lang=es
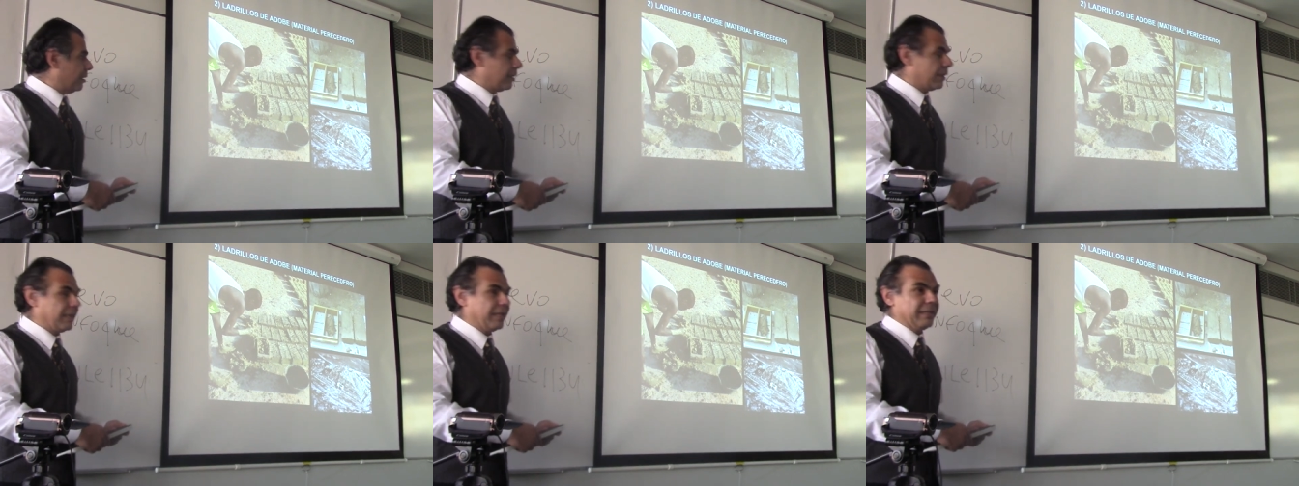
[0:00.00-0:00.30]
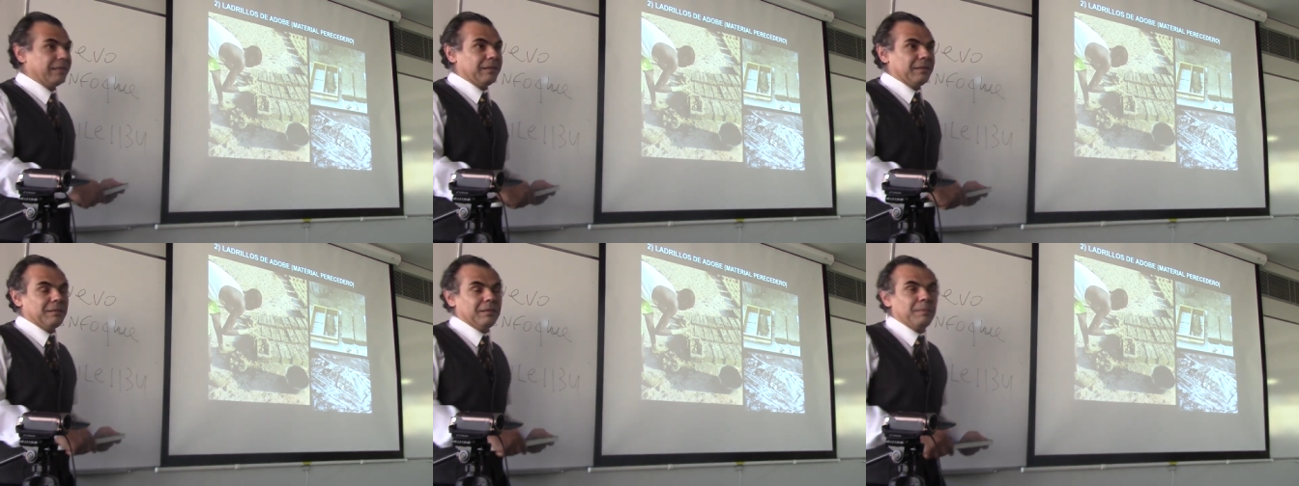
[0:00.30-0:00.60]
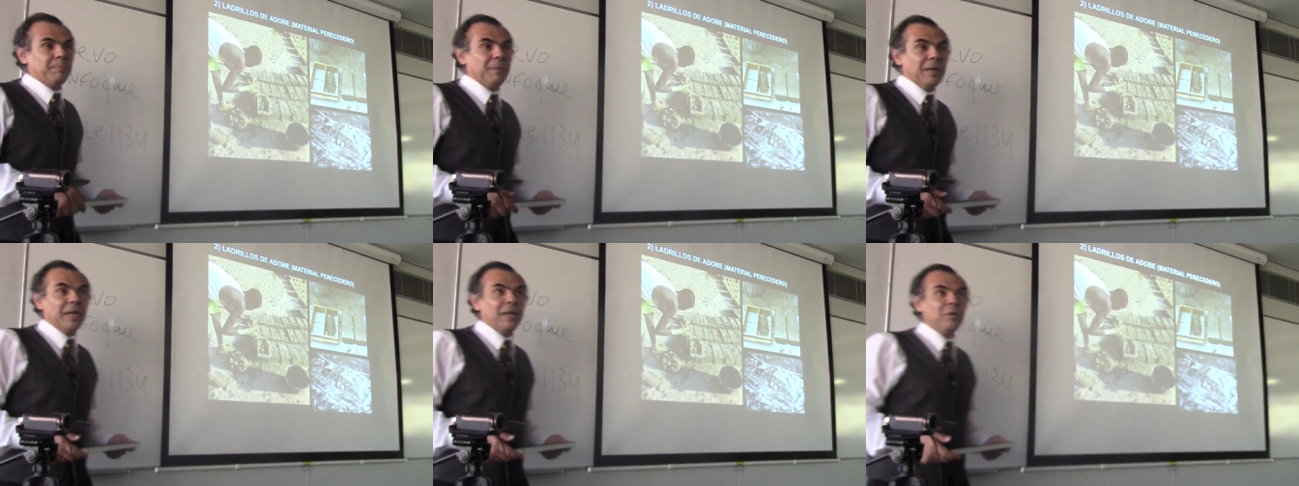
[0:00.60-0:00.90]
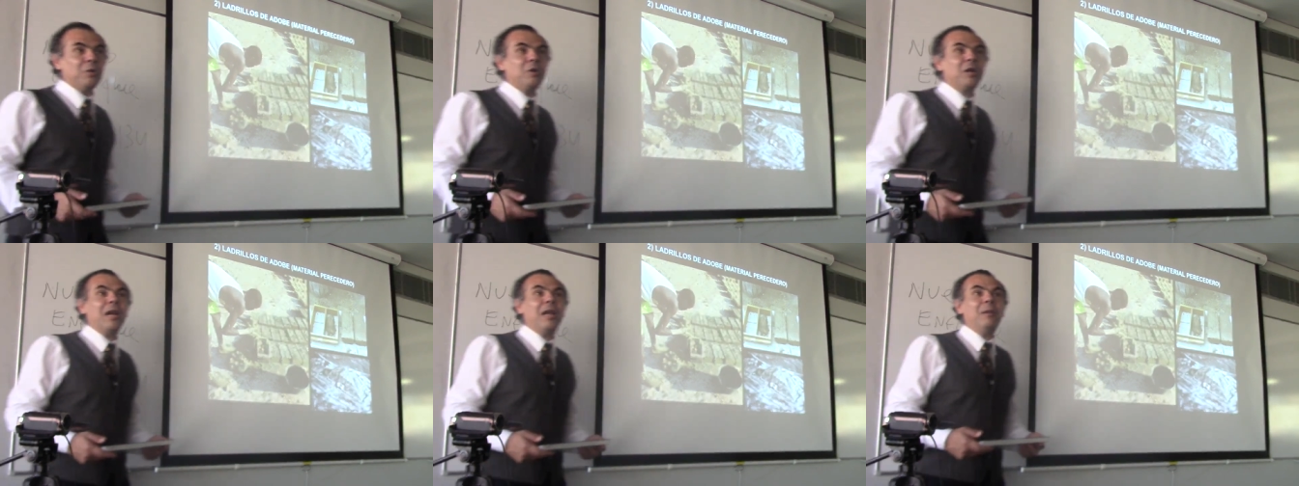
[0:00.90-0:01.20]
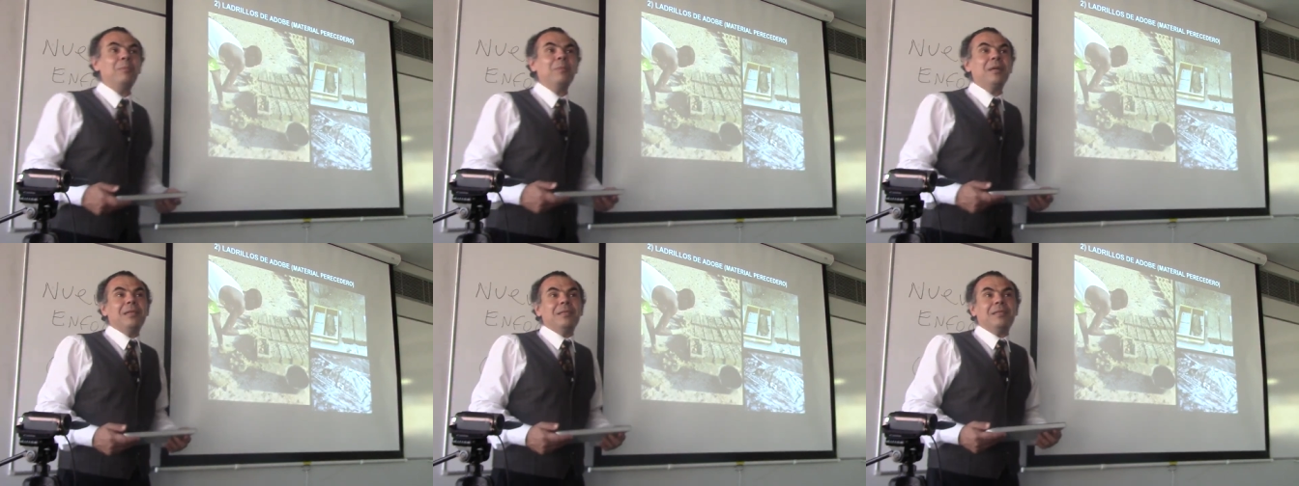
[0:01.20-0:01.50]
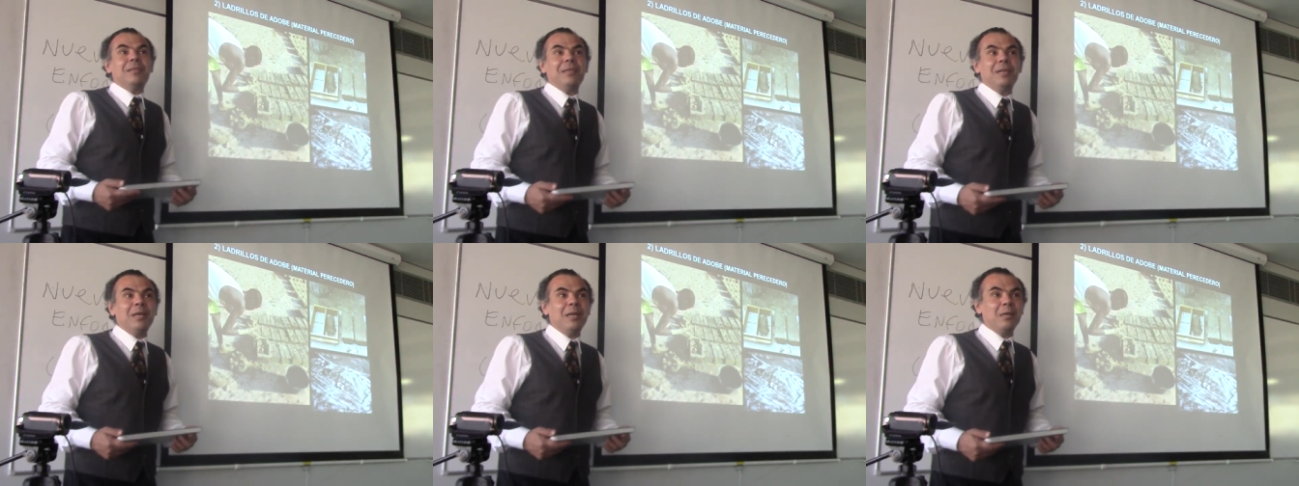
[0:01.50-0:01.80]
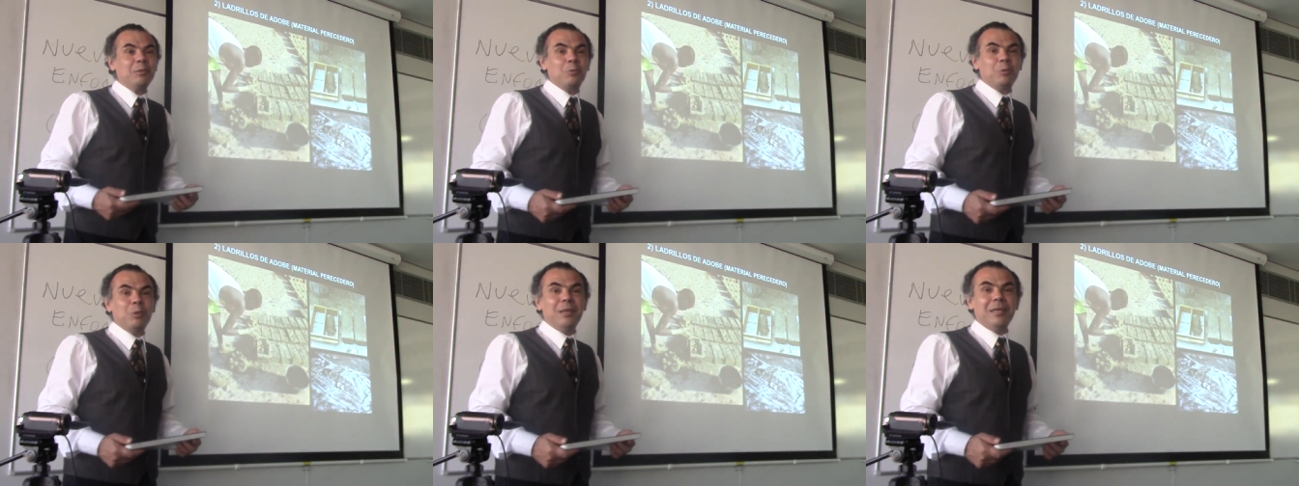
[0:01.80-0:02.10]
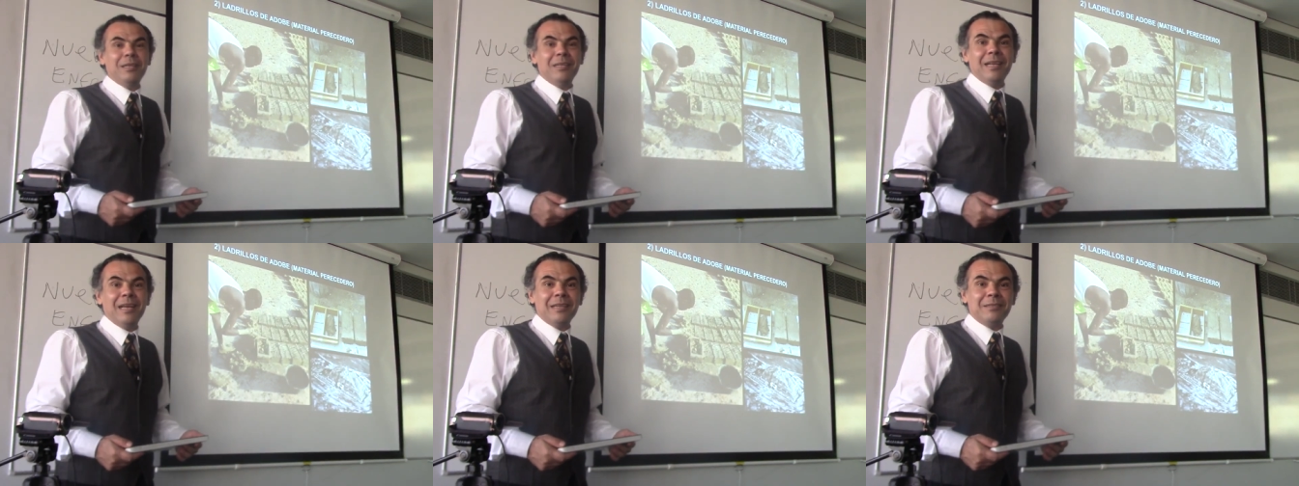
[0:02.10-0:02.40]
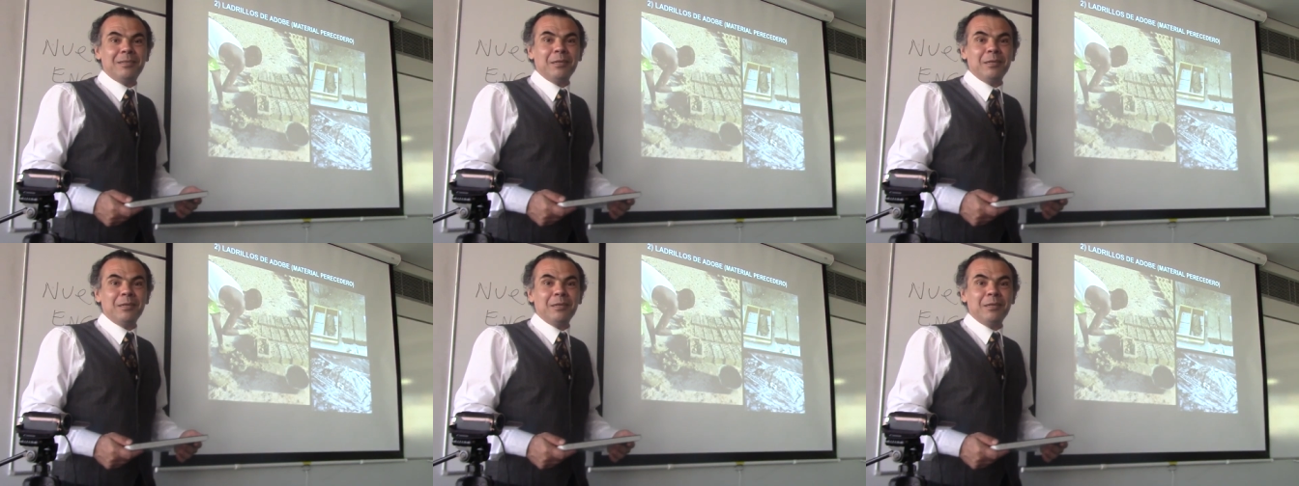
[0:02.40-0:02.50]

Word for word: Que Paradojalmente, en la actualidad